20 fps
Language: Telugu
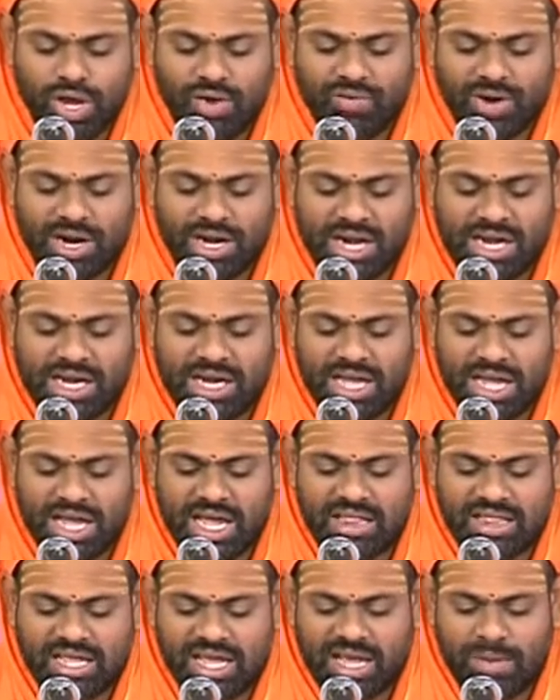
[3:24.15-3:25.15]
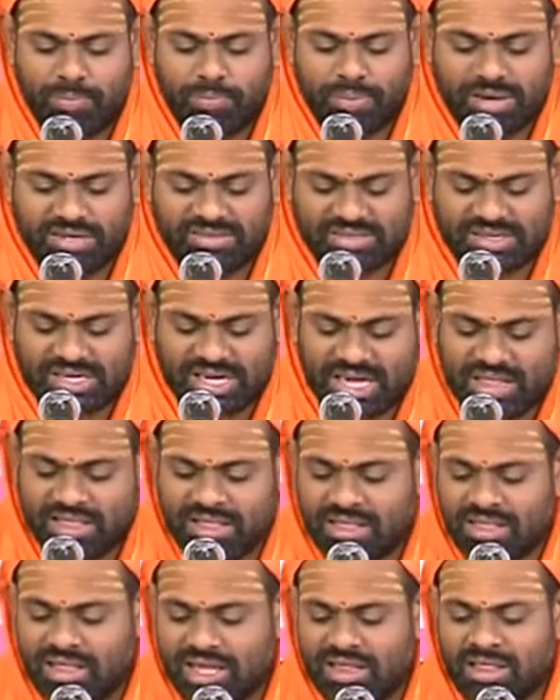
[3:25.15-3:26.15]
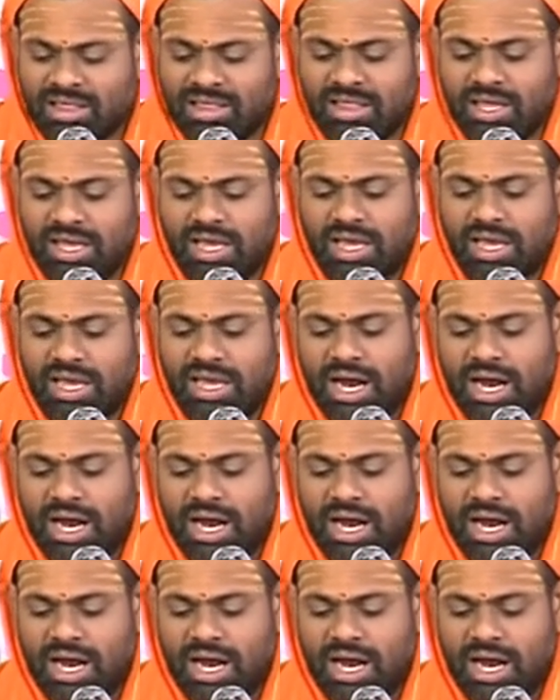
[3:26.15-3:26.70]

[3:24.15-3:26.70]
వాడేంటి ఏతే ప్రస్కందంతి